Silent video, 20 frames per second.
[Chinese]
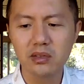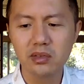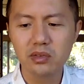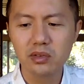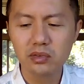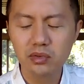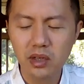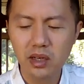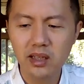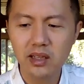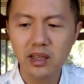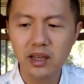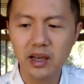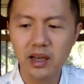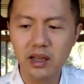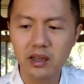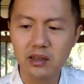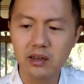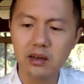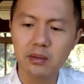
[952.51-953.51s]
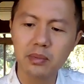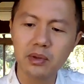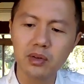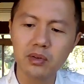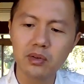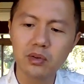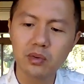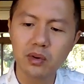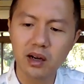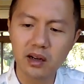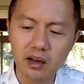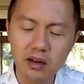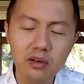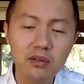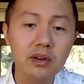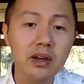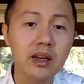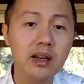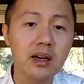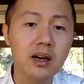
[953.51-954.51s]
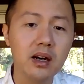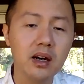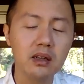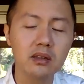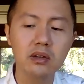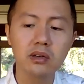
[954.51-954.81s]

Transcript: 就赚点啊，比如广告费啊，